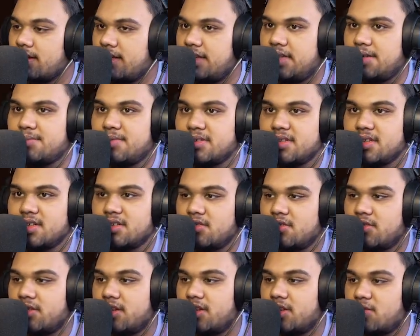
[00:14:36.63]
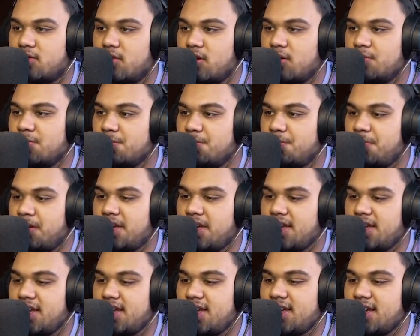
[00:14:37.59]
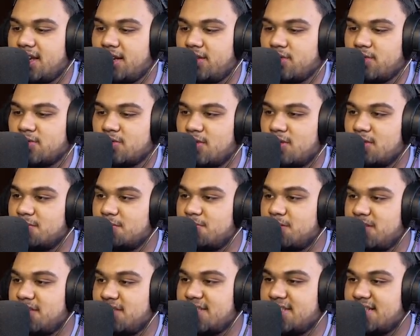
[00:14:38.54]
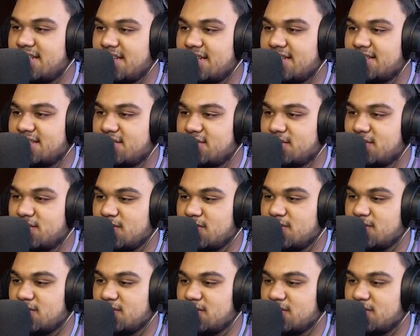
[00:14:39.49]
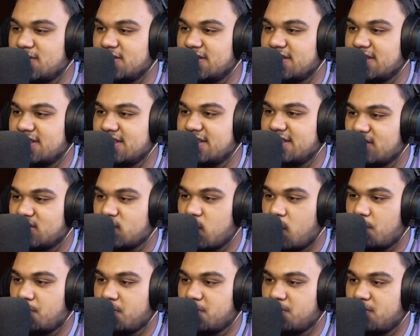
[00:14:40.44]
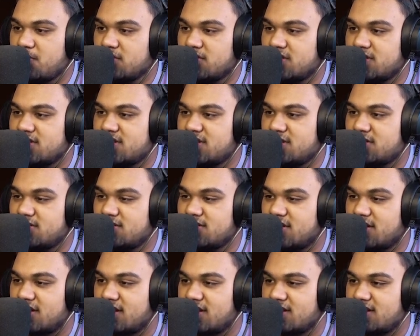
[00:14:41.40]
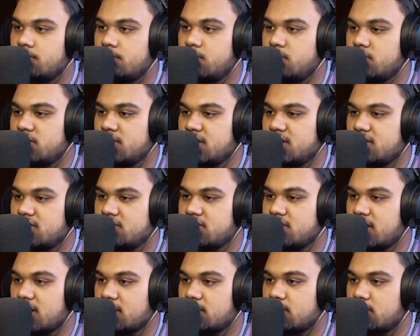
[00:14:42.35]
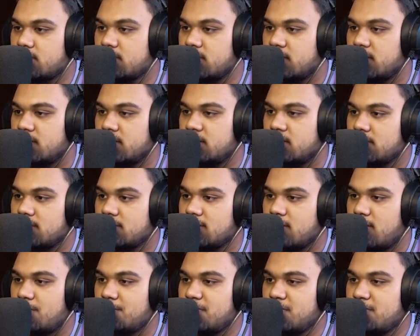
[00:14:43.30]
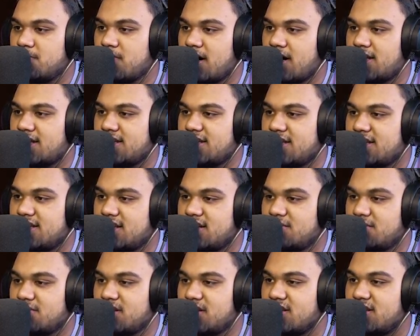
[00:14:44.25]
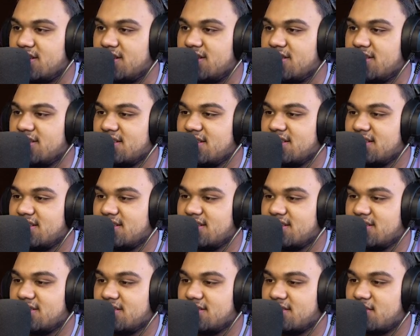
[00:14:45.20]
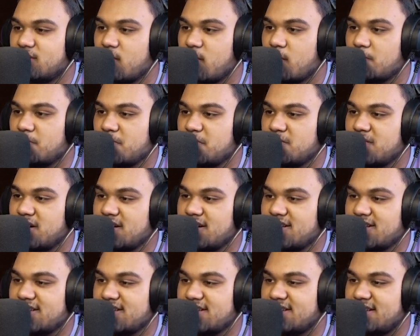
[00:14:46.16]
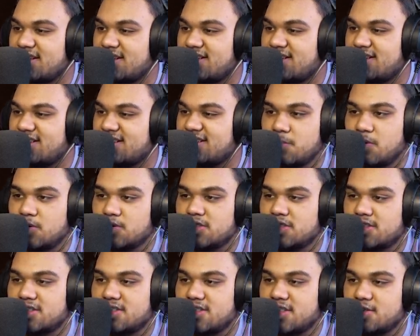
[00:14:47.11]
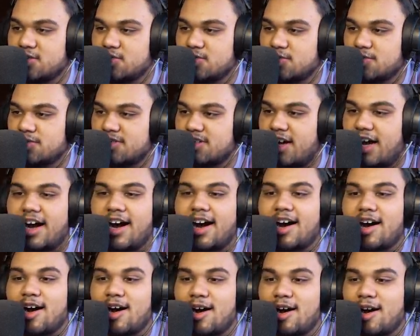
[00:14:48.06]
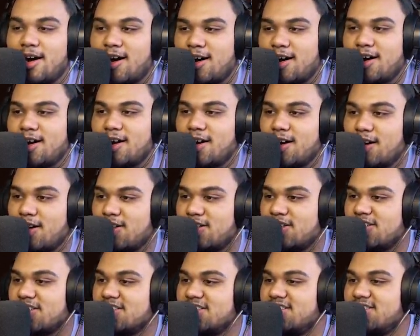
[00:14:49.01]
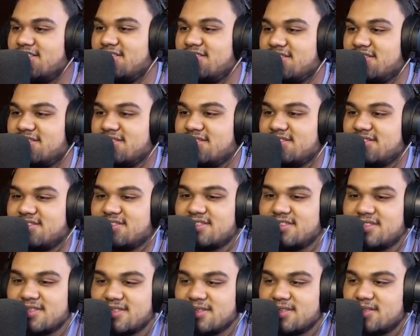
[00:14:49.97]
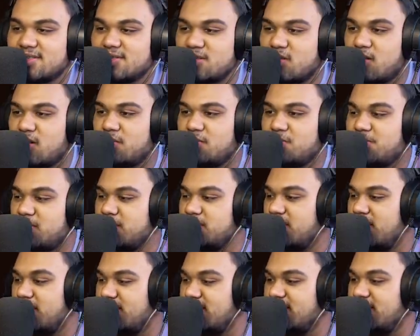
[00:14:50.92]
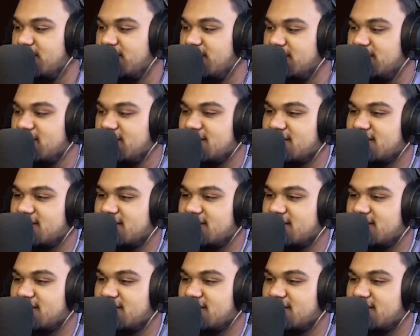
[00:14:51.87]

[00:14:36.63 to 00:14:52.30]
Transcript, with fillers: ये बंदा कौन है कॉम्पी हेलो कॉम्पी कैसी हो कॉम्पी बहुत अच्छे होते हैं म्यूजिक क्यों स्टार्ट हो गई कॉम्पी मारेगी क्या हमें कॉम्पी मारेगी हट बहुत अच्छा जोक था हा हा हा हा हा हा कॉम्पी मारेगी